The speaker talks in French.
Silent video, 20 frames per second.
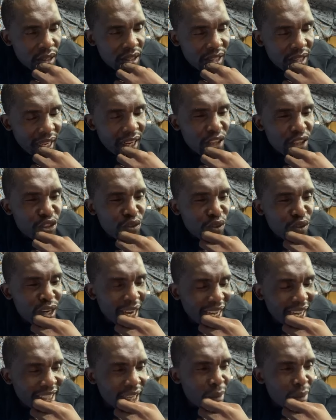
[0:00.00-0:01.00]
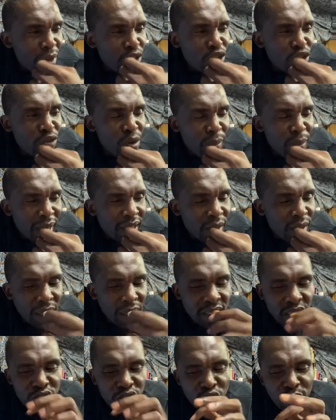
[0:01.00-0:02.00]
Ça y est, tu veux l'argent, mais tu ne veux pas
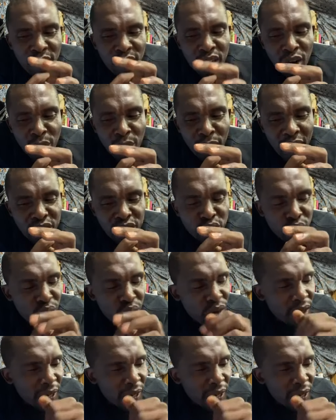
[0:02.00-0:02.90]
dépenser 2 millions par jour.